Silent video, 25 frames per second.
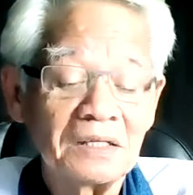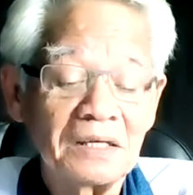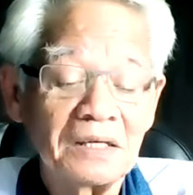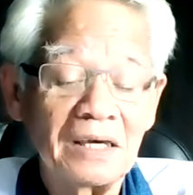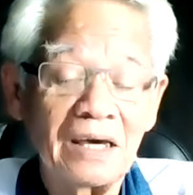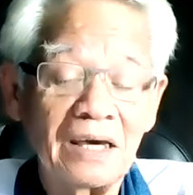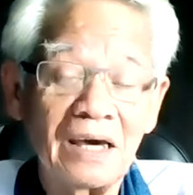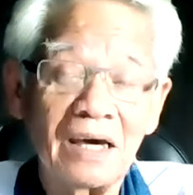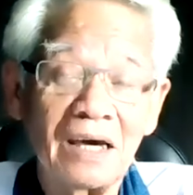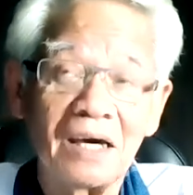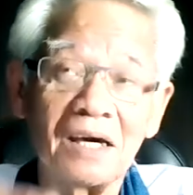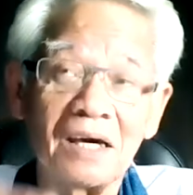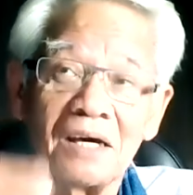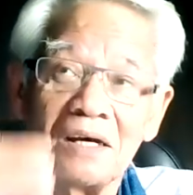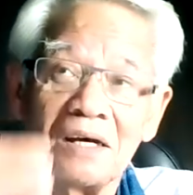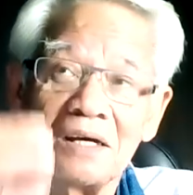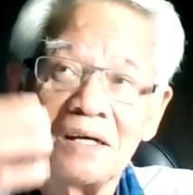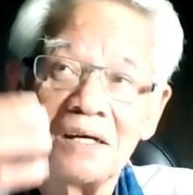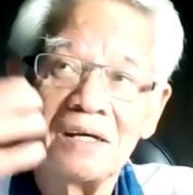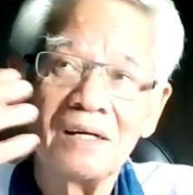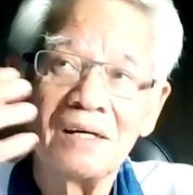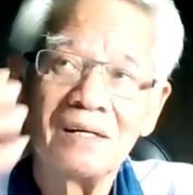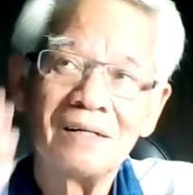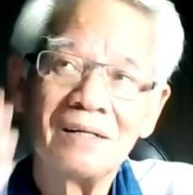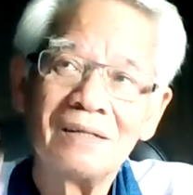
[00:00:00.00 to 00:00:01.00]
แค่
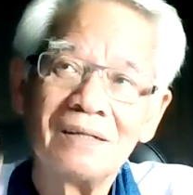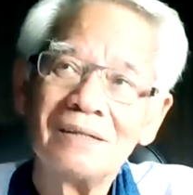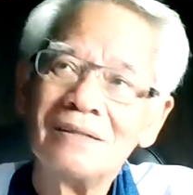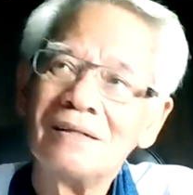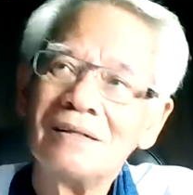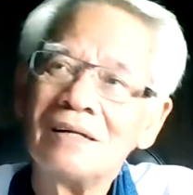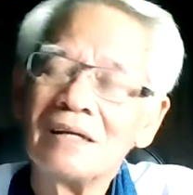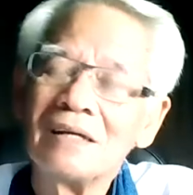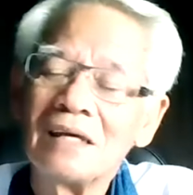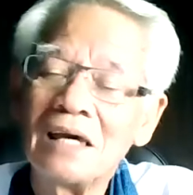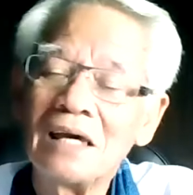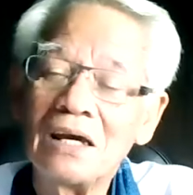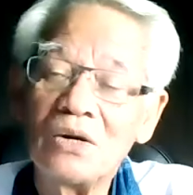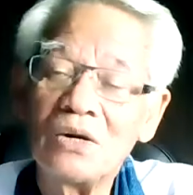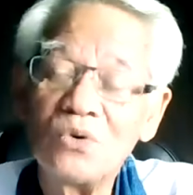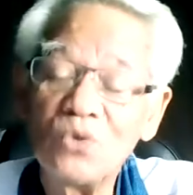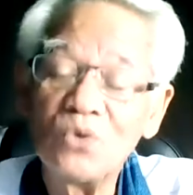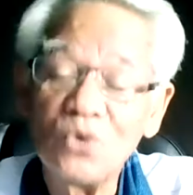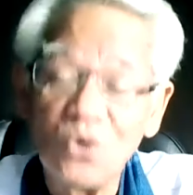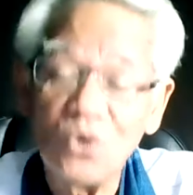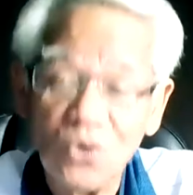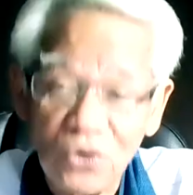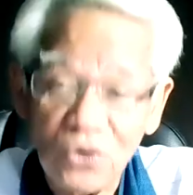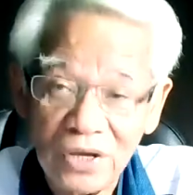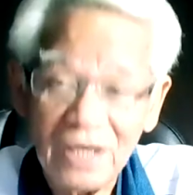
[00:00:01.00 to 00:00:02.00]
แค่ดู
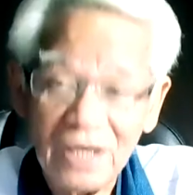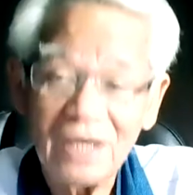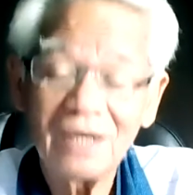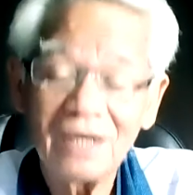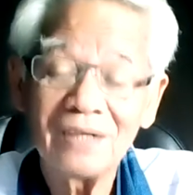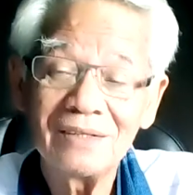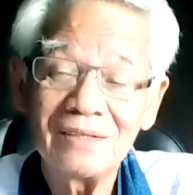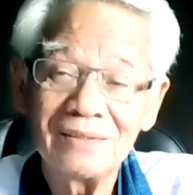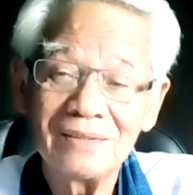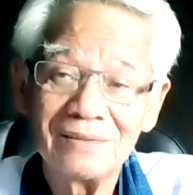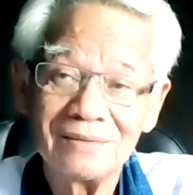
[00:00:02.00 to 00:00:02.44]
โง่เฮง